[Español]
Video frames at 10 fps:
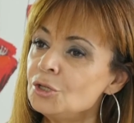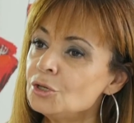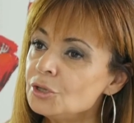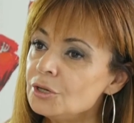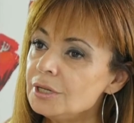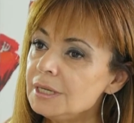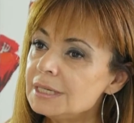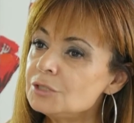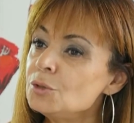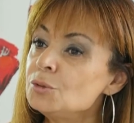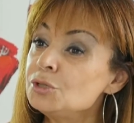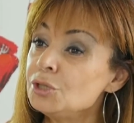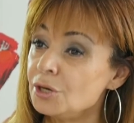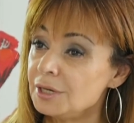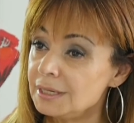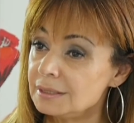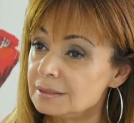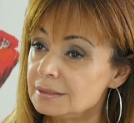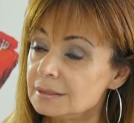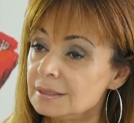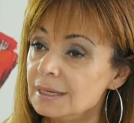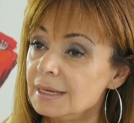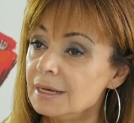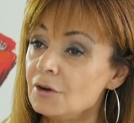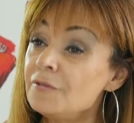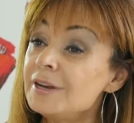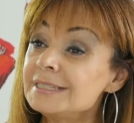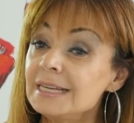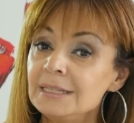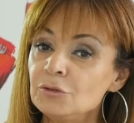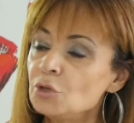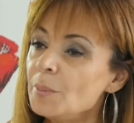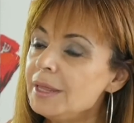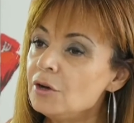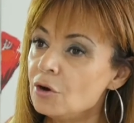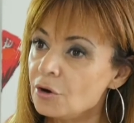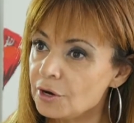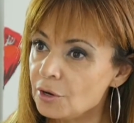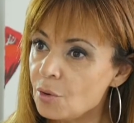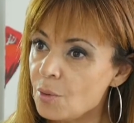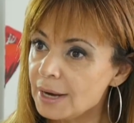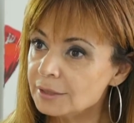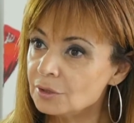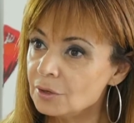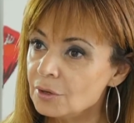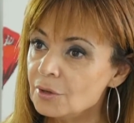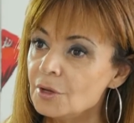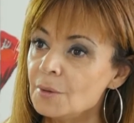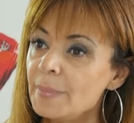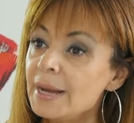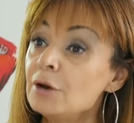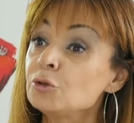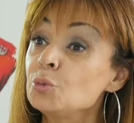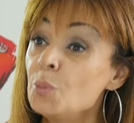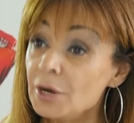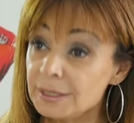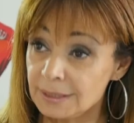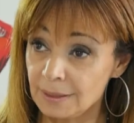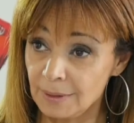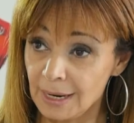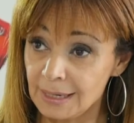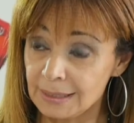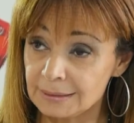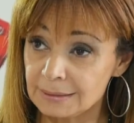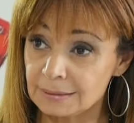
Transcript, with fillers: Doctor, ¿y qué soluciones eh, ofrece el Instituto Médico Río Cuarto? para los tumores cerebrales.